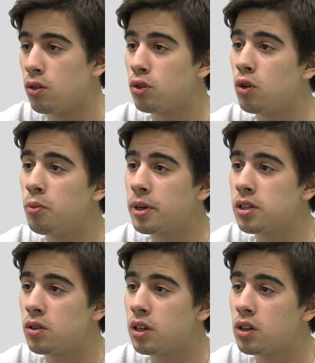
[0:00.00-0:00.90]
L'entreprise
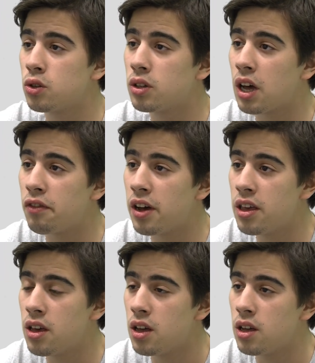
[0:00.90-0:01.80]
dans laquelle je
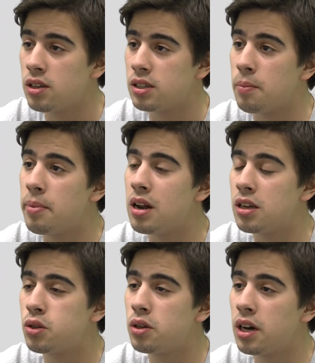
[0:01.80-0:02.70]
travaille s'appelle la
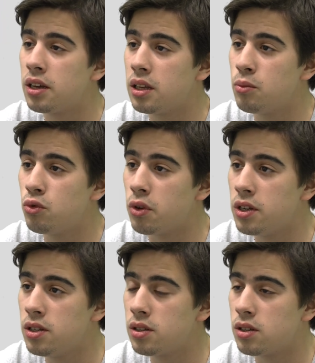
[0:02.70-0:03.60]
Solidarité
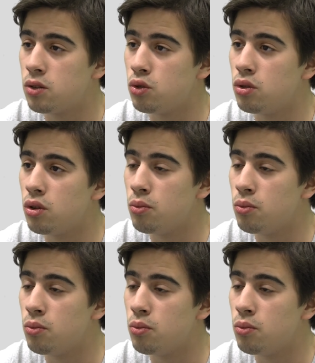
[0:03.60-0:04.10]
Mutualiste, c'est une